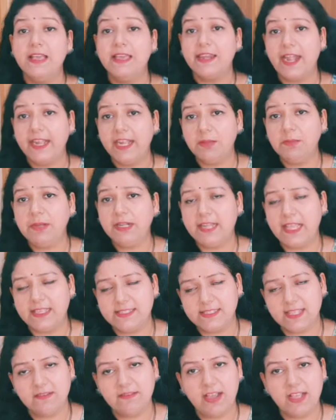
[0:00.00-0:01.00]
रैंडमली
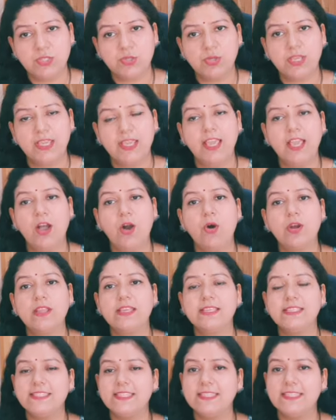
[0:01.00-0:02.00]
टेस्ट करवा चुके हैं और
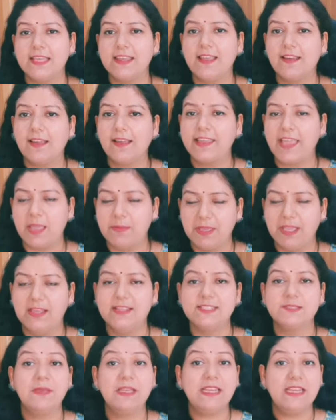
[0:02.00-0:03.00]
किसी तरह का केमिकल
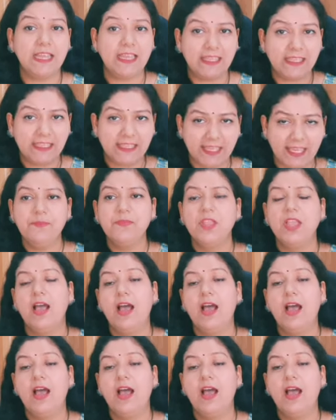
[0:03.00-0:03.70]
इसमें नहीं है